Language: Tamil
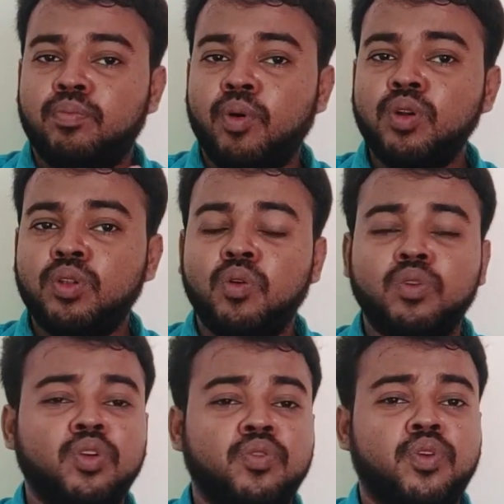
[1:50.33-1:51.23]
போட் டூ
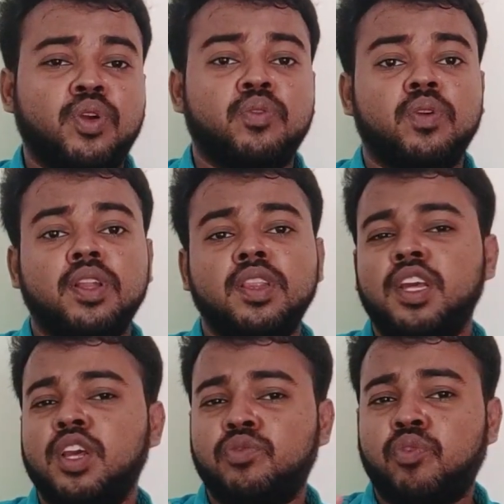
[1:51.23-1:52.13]
டூ ஃபைவ் இந்த
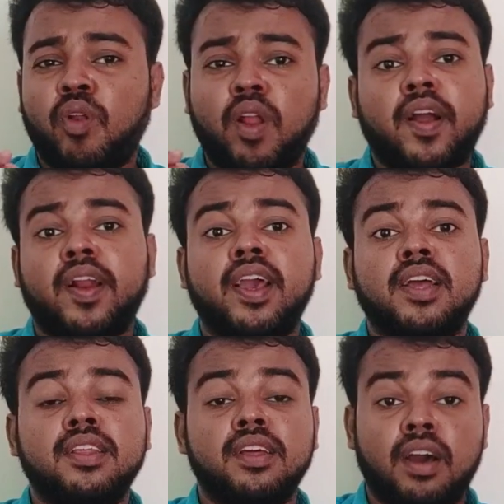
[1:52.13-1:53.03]
இயர்ஃபோனில்
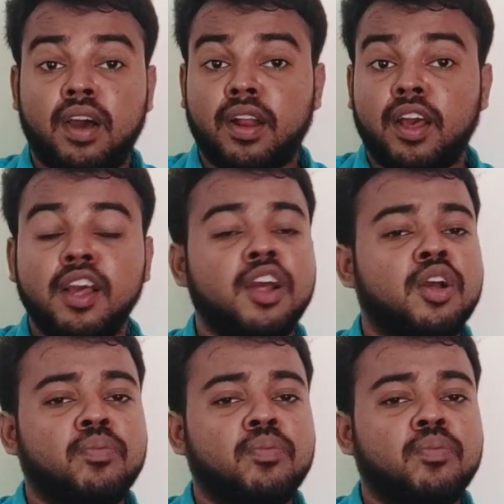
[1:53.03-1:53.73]
கிடையாது ஆனால்